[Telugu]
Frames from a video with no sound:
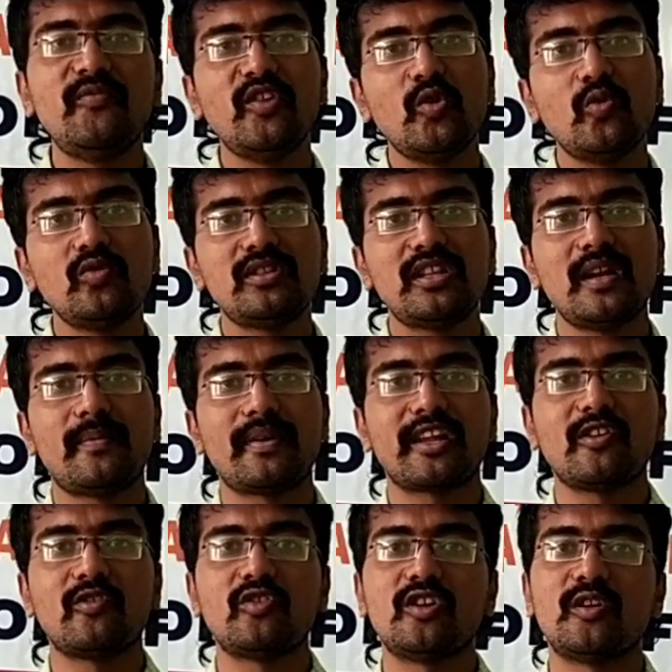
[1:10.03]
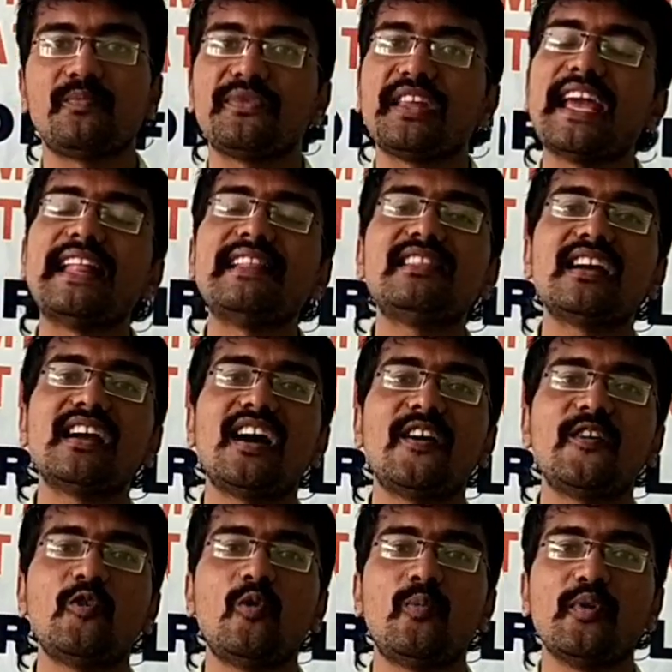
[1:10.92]
వినూతన ప్రయోగం
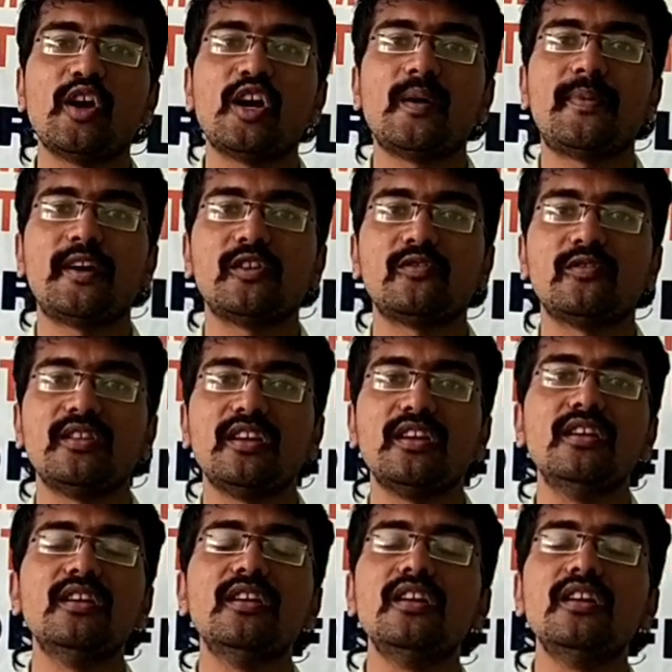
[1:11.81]
ఎంతగానో ఉపయోగపడుతుంది